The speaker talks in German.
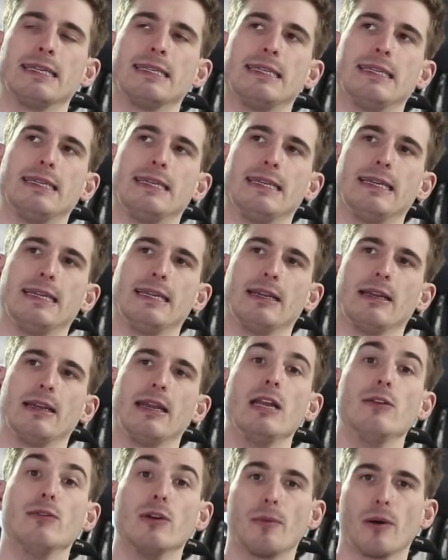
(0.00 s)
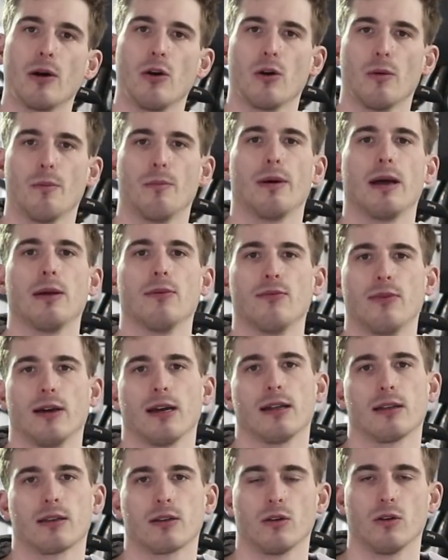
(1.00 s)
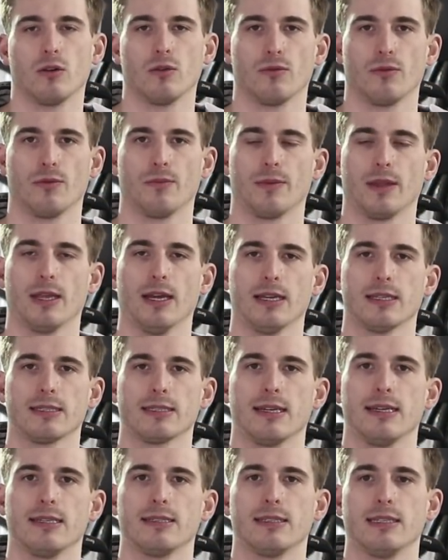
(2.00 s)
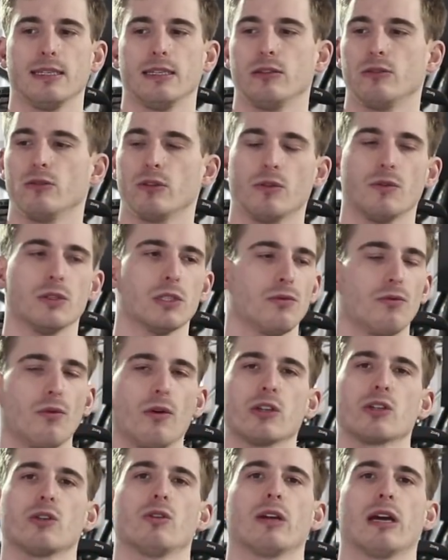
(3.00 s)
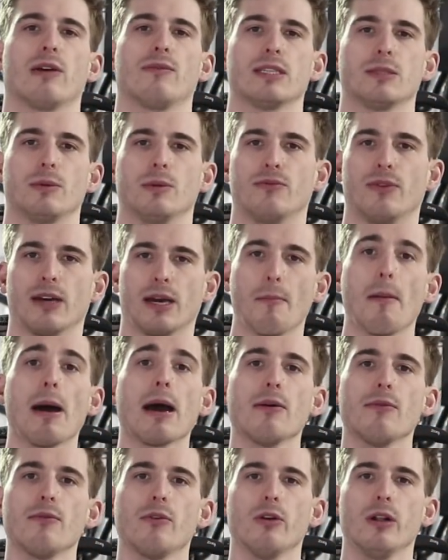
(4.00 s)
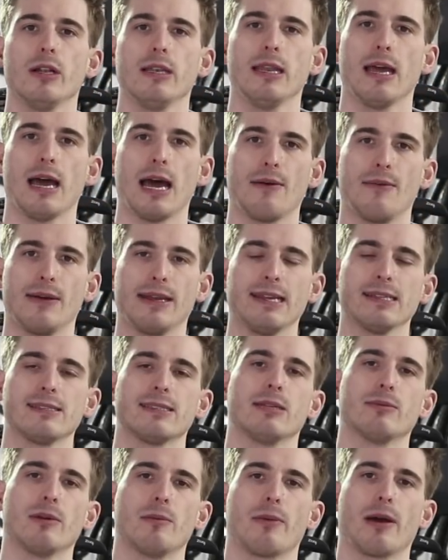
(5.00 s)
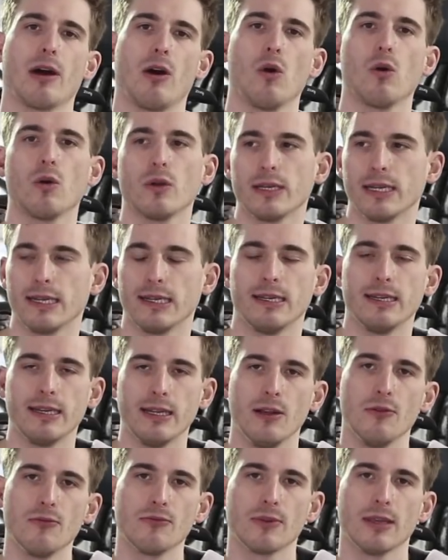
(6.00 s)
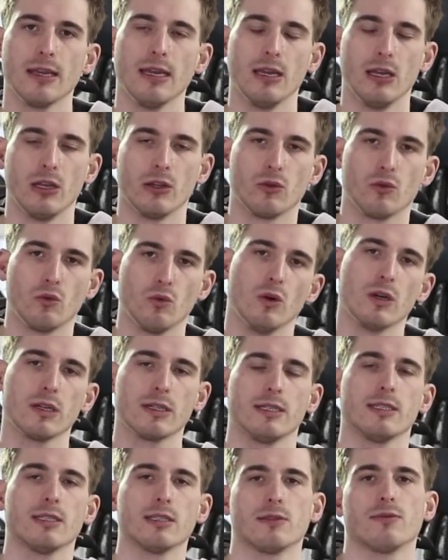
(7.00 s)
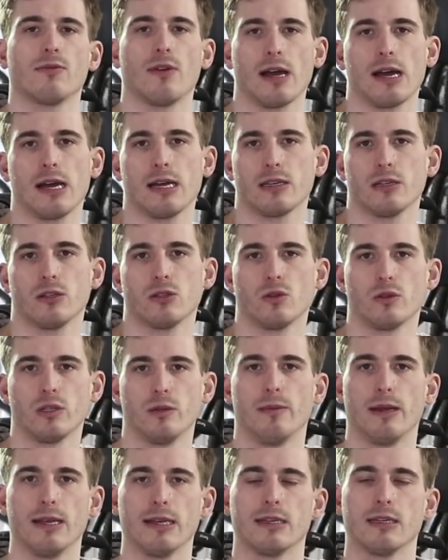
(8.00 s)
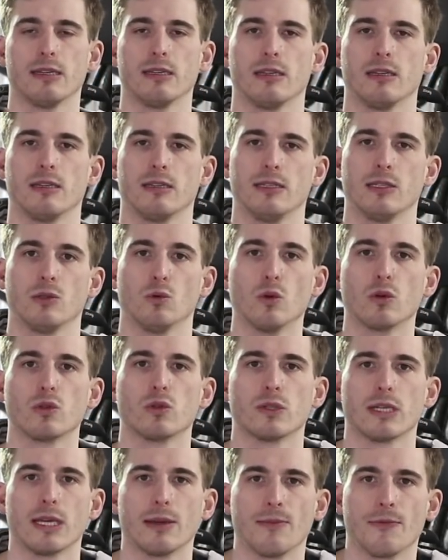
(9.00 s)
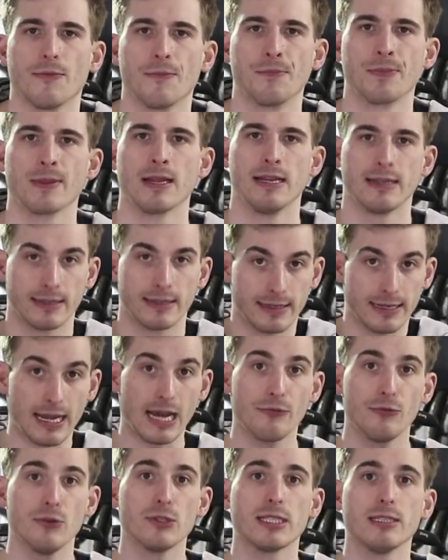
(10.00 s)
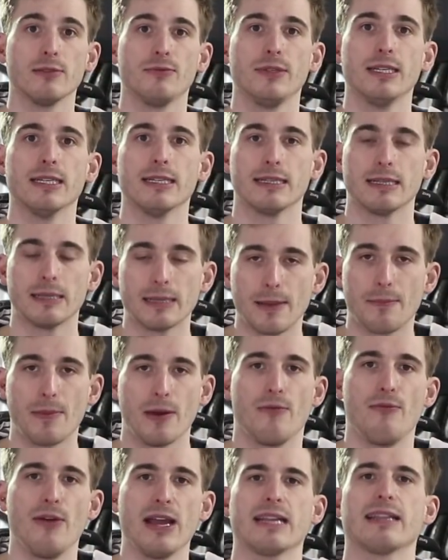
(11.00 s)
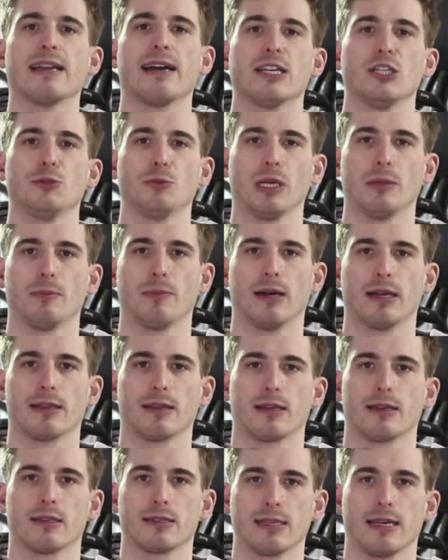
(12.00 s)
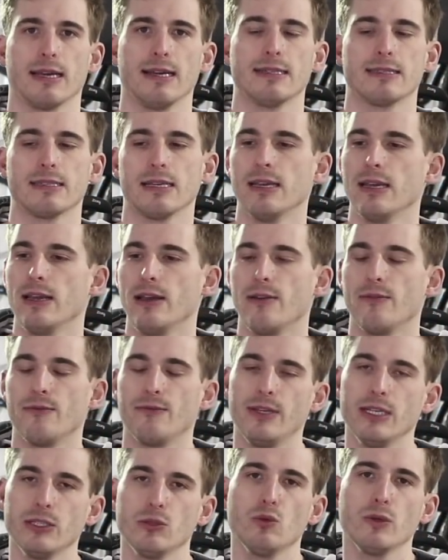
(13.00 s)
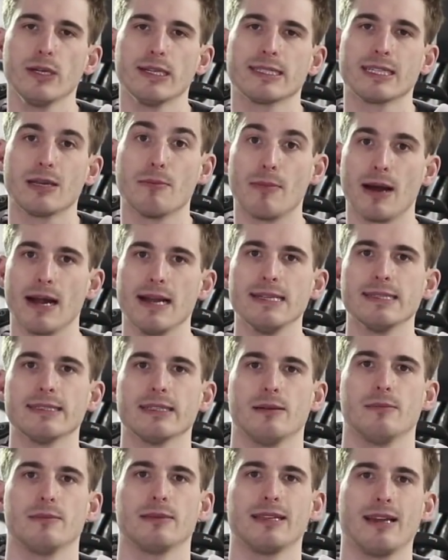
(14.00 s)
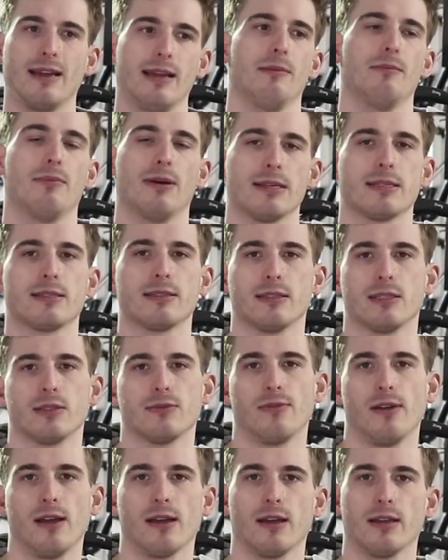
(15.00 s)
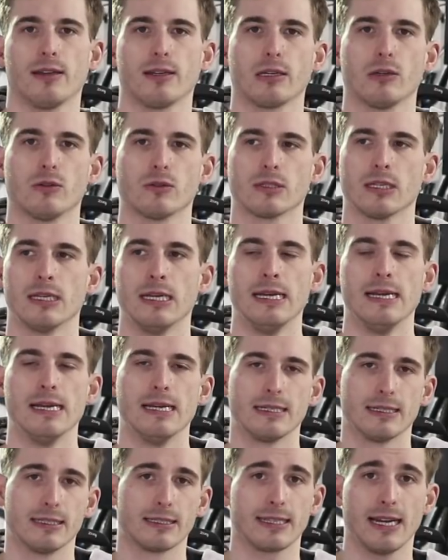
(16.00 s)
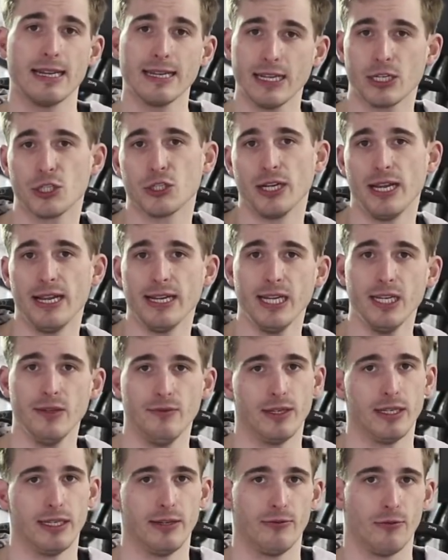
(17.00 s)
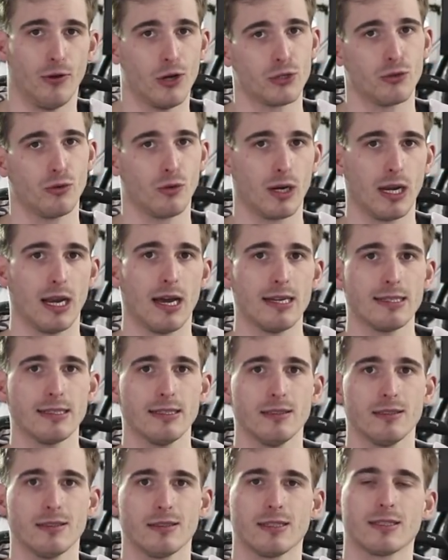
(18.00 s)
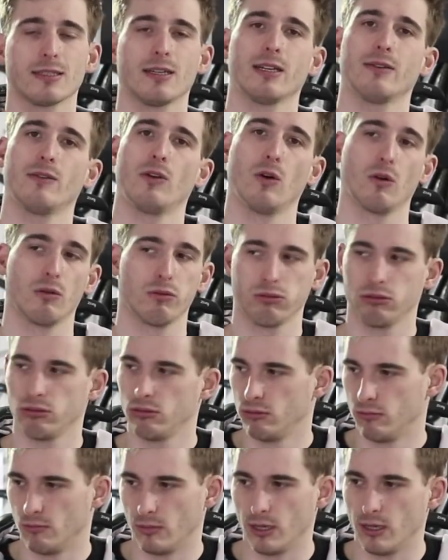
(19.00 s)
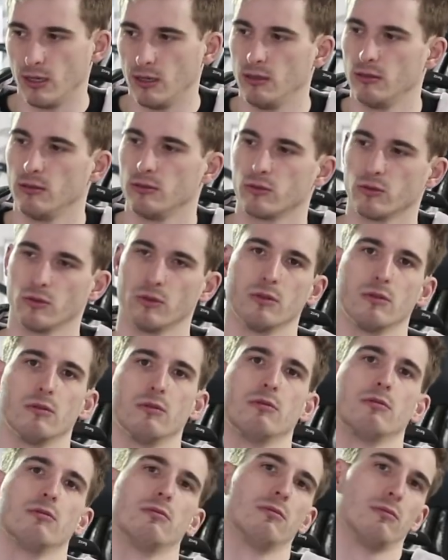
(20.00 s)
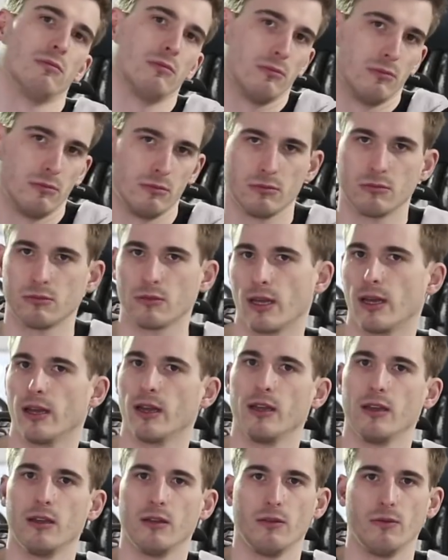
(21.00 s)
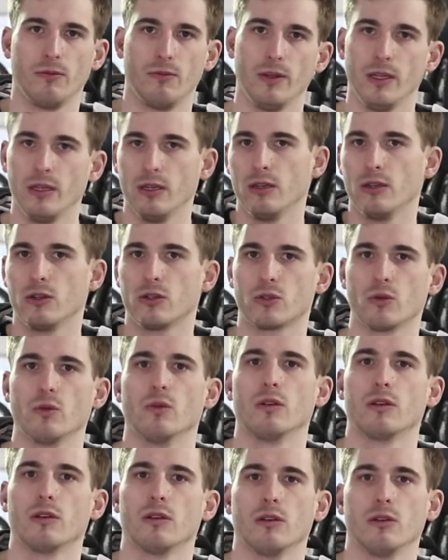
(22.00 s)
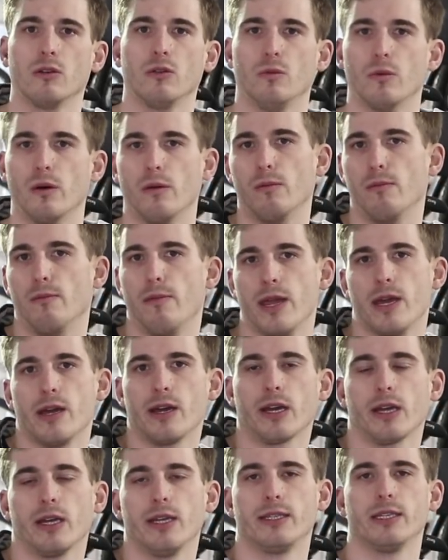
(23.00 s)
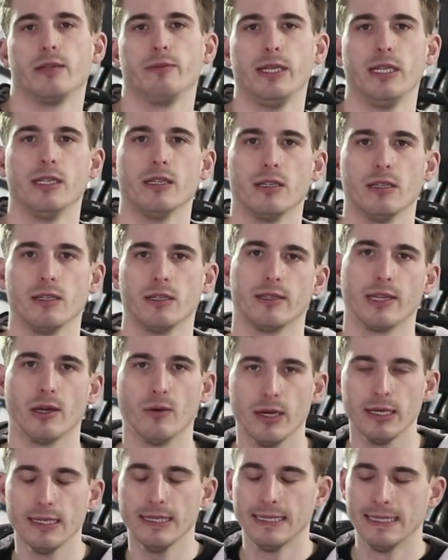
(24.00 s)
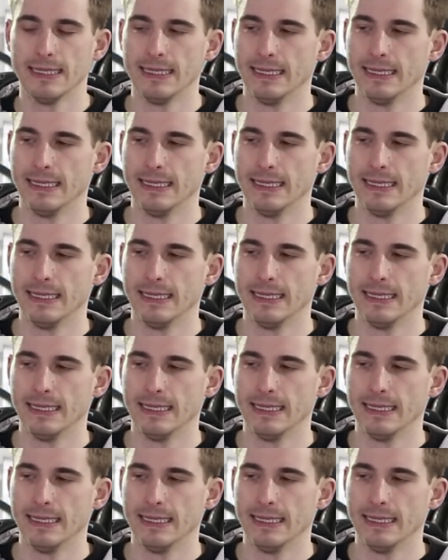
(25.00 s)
die Hilfe brauchen beim Fahrradkauf. Ja, das heißt, die eine gewisse Vorstellung haben, was wir mit dem Fahrrad machen wollen, aber jetzt jemand brauchen, der ihnen hilft, durch dieses Fahrradsortiment sich durchzukämpfen. Dafür sind wir der perfekte Ansprechpartner. Das heißt, wir suchen jetzt gemeinsam dein passendes Fahrrad raus. Das kann recht schnell gehen, wenn die Vorstellungen klar sind. Das kann aber auch mal so drei, vier Stunden über mehrere Termine dauern.